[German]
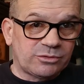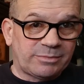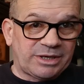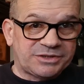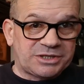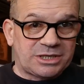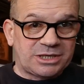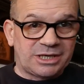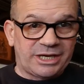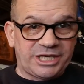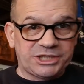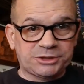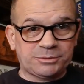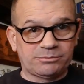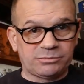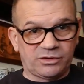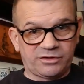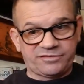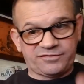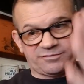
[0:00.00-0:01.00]
immer die
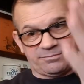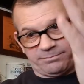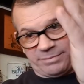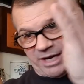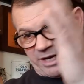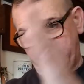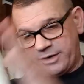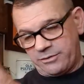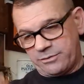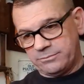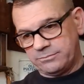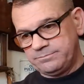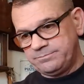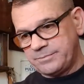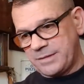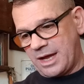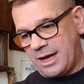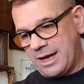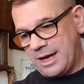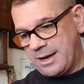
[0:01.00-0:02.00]
gleichen, bloß bei
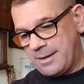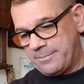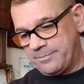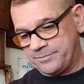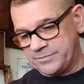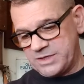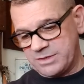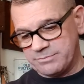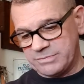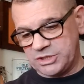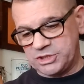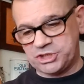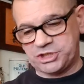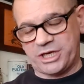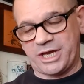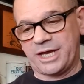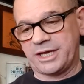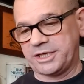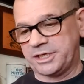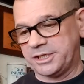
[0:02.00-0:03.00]
ähm, die mit
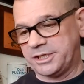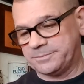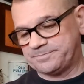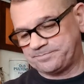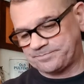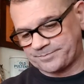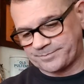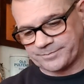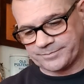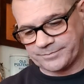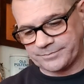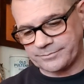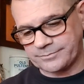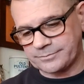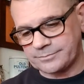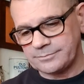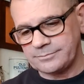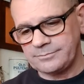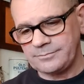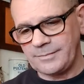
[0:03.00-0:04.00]
Cherry
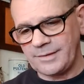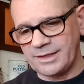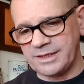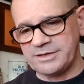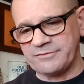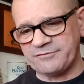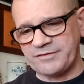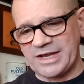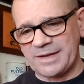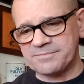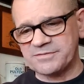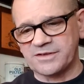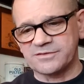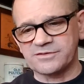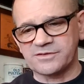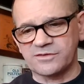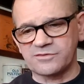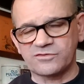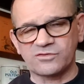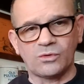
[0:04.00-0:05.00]

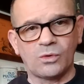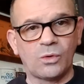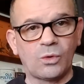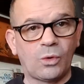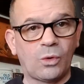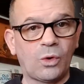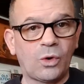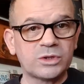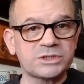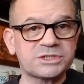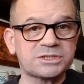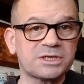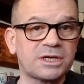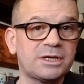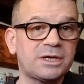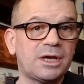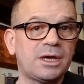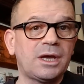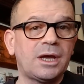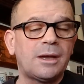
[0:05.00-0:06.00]
Färbchen sind so rot
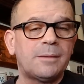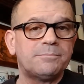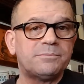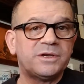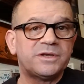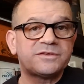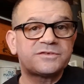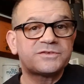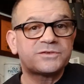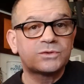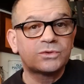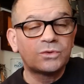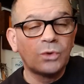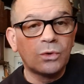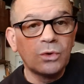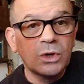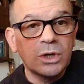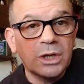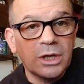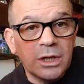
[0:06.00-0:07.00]
bis
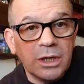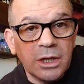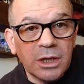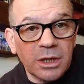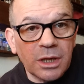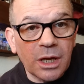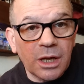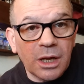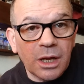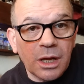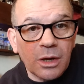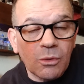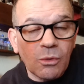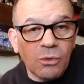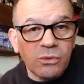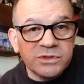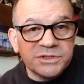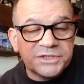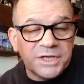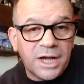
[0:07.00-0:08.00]
dunkel äh,
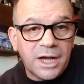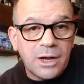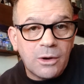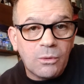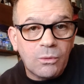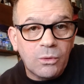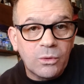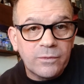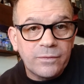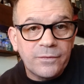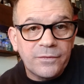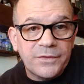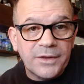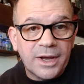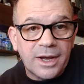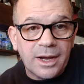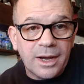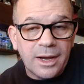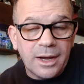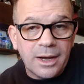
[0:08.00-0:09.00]
rosa und äh,
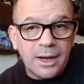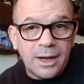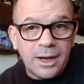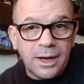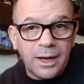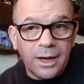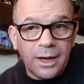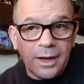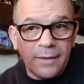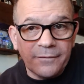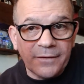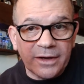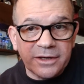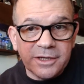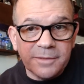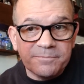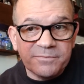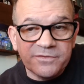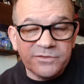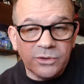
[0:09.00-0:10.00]
dann
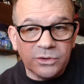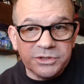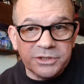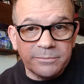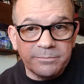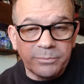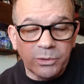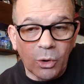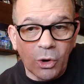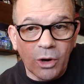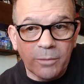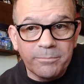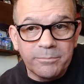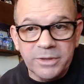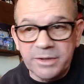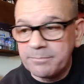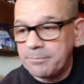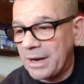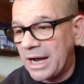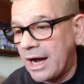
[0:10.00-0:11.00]
gibt es noch den Bourbon
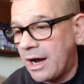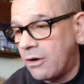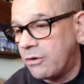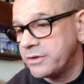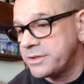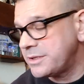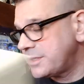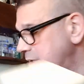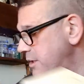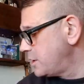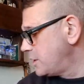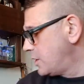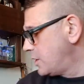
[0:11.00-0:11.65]
mit braun.